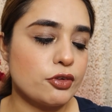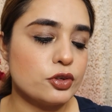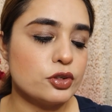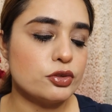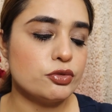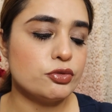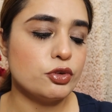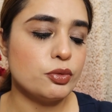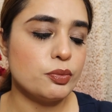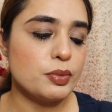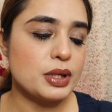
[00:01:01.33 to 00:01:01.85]
फॉर
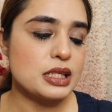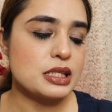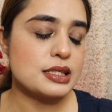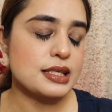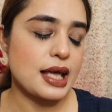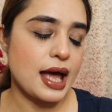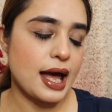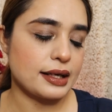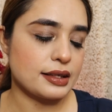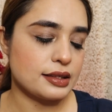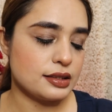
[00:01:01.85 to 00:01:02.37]
वुमेंस
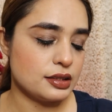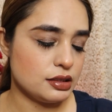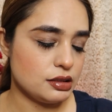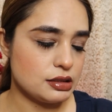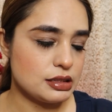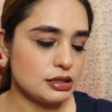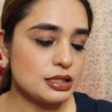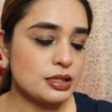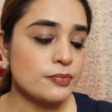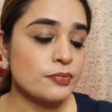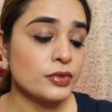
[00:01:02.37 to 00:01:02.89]
एंड
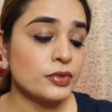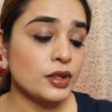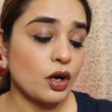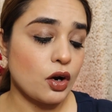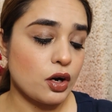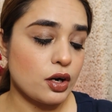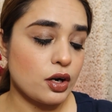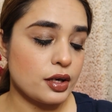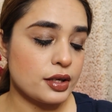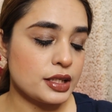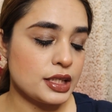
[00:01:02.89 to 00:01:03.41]
गर्ल्स
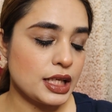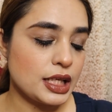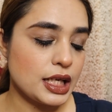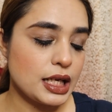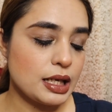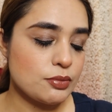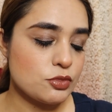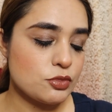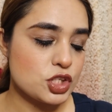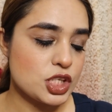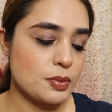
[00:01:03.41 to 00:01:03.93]
और
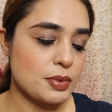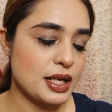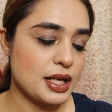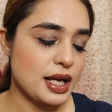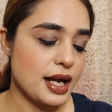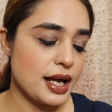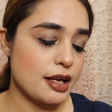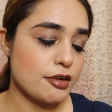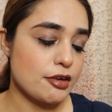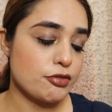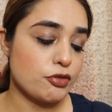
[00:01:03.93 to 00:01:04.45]
ये मुझे मिला
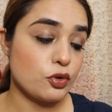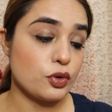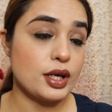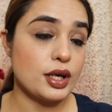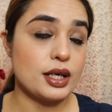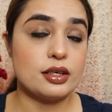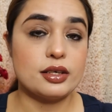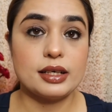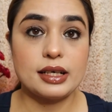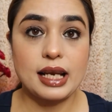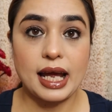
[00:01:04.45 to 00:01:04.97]
है फोर
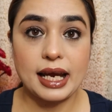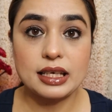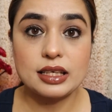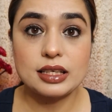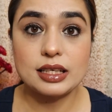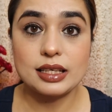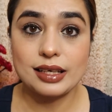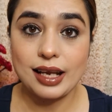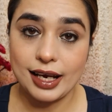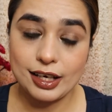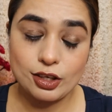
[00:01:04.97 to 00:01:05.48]
हंड्रेड
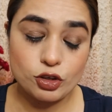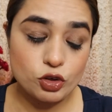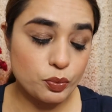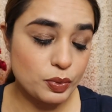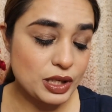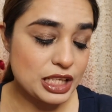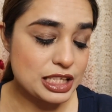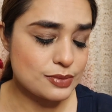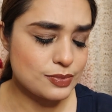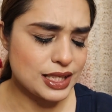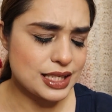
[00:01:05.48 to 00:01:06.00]
नाइन्टी नाइन
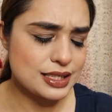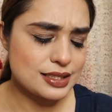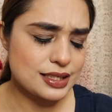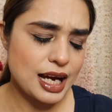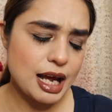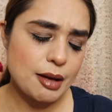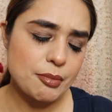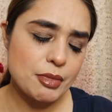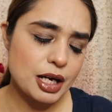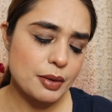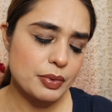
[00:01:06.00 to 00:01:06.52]
रुपीज़ में इसका
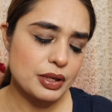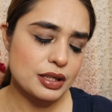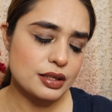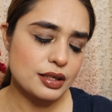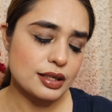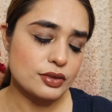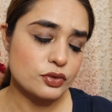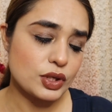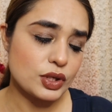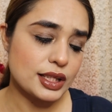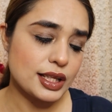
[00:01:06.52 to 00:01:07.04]
एम
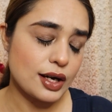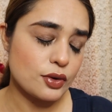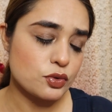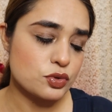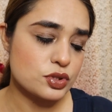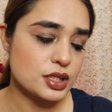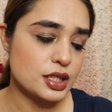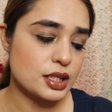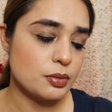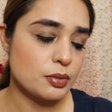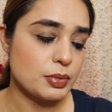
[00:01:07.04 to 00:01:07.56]
था थ्री
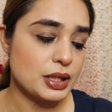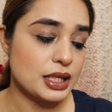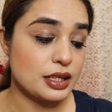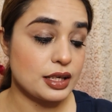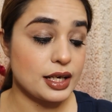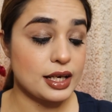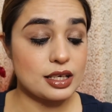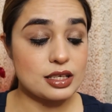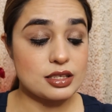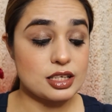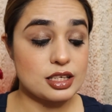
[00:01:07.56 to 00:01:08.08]
थाउजेंड बट
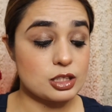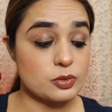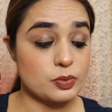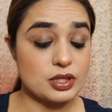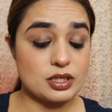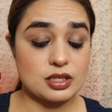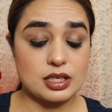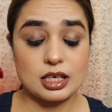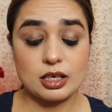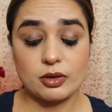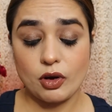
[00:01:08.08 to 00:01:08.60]
एटी सिक्स
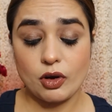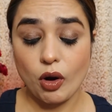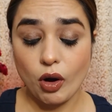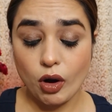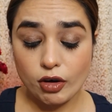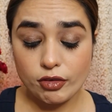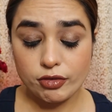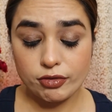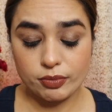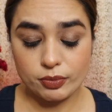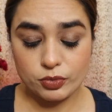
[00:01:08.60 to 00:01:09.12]
परसेंट
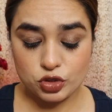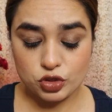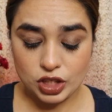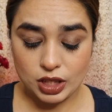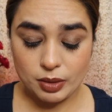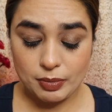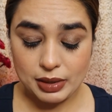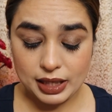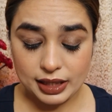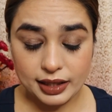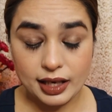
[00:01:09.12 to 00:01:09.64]
ऑफ मुझे
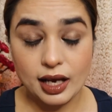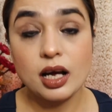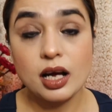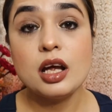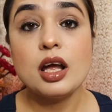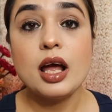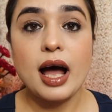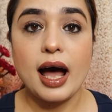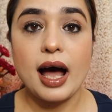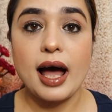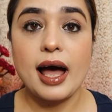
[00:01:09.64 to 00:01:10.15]
मिल गया
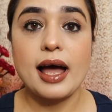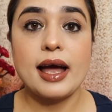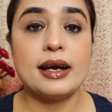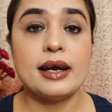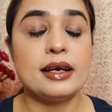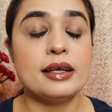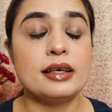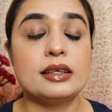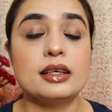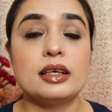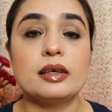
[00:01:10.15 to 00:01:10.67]

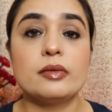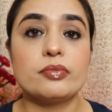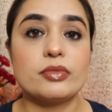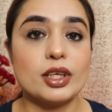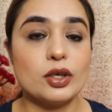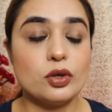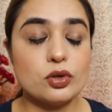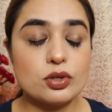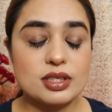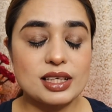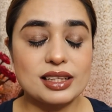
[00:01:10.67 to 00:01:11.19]
एंड
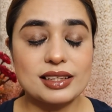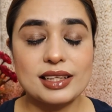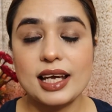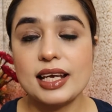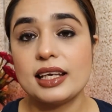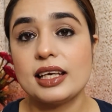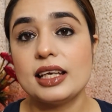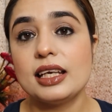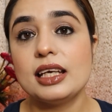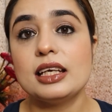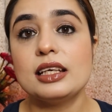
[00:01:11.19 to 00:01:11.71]
uh, हो सकता है
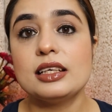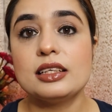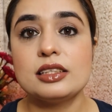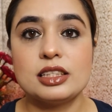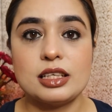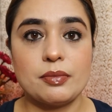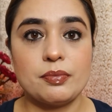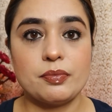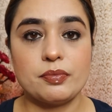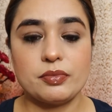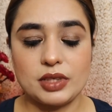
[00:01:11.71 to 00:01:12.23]
कि कि
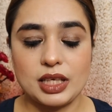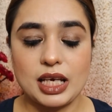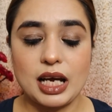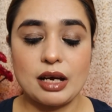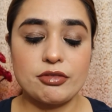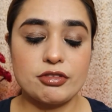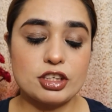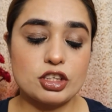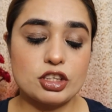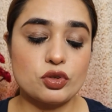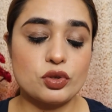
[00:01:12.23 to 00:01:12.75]
जब ये
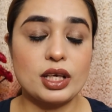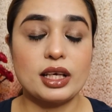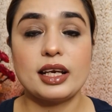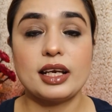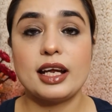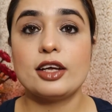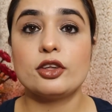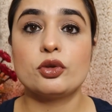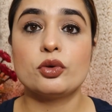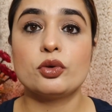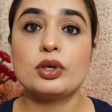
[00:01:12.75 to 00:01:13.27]
आप वीडियो देख
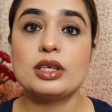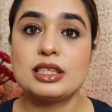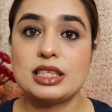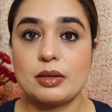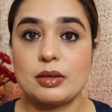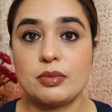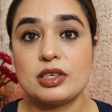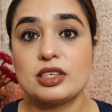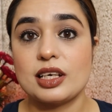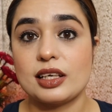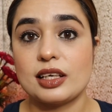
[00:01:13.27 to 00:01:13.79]
रहे हैं तो इससे
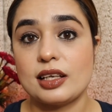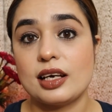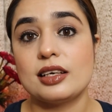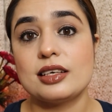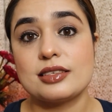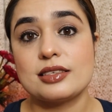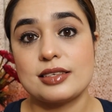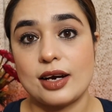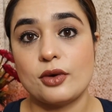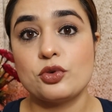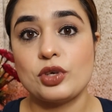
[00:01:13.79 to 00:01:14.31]
भी ज़्यादा
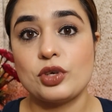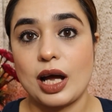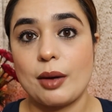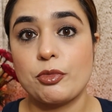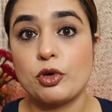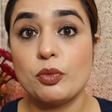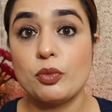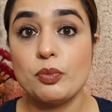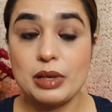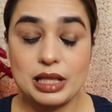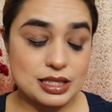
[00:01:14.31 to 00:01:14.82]
डिस्काउंट
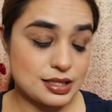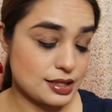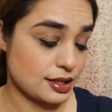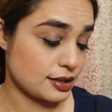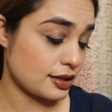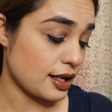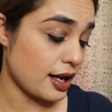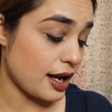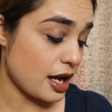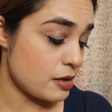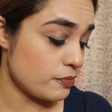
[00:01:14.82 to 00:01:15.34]
आपको मिल
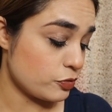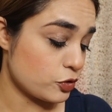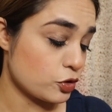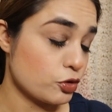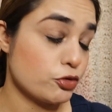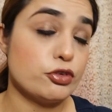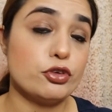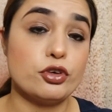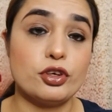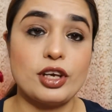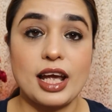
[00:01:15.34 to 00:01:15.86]
सकता है तो
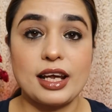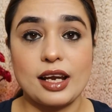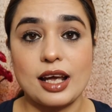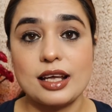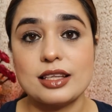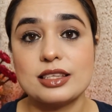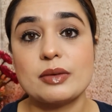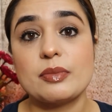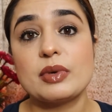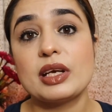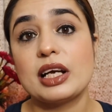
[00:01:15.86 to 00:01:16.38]
फोर नाइन नाइन
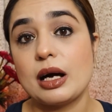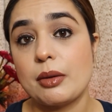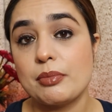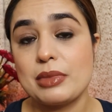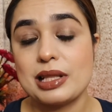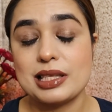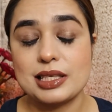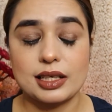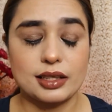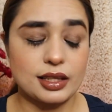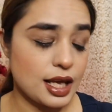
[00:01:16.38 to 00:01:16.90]
से भी कम
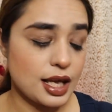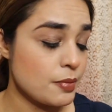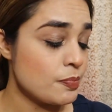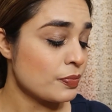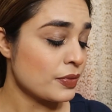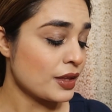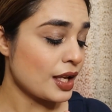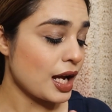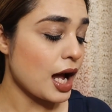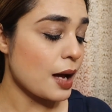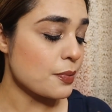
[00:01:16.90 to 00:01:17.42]
मिल सकता है
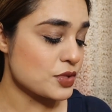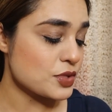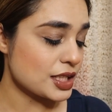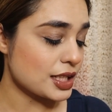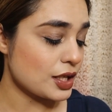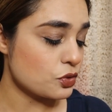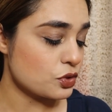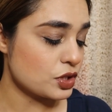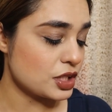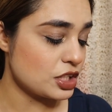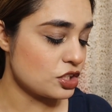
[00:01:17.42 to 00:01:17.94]
आप
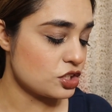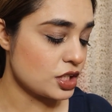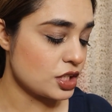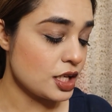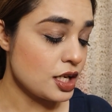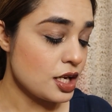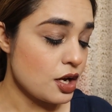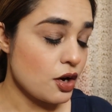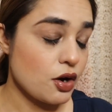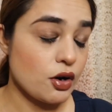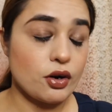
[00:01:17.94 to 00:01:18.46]
चेकआउट कीजिए
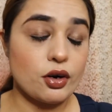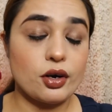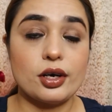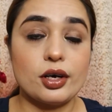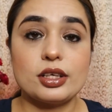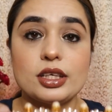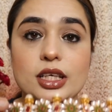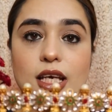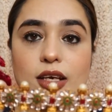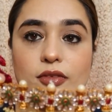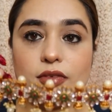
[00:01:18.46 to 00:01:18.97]
और
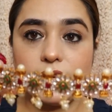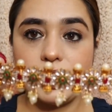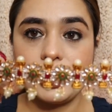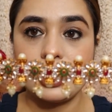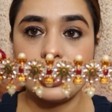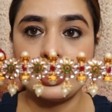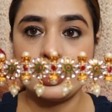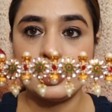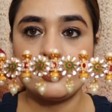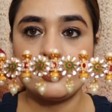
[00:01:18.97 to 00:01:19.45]
ये वाला